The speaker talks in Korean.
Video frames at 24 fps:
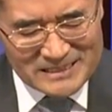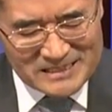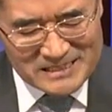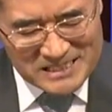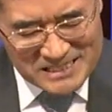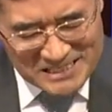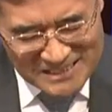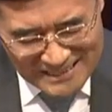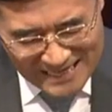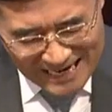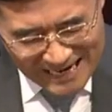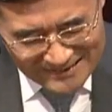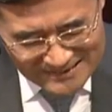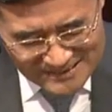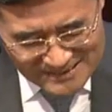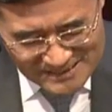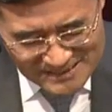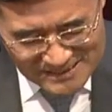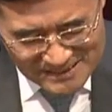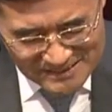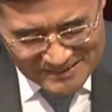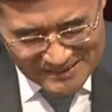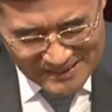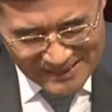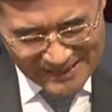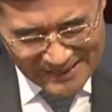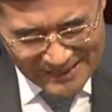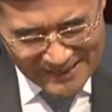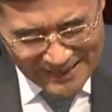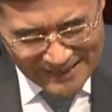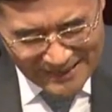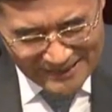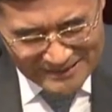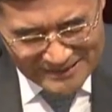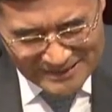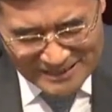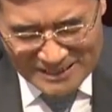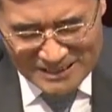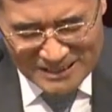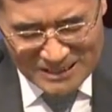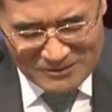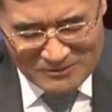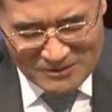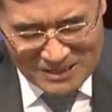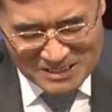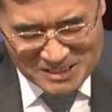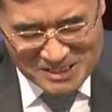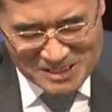지나치게
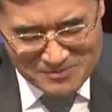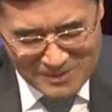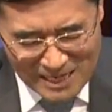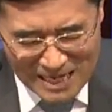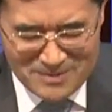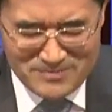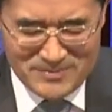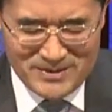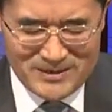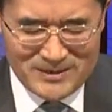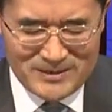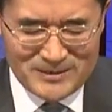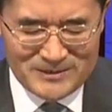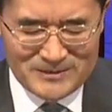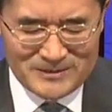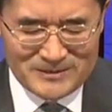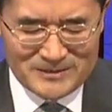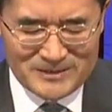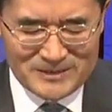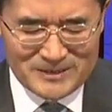의인이 되지 말며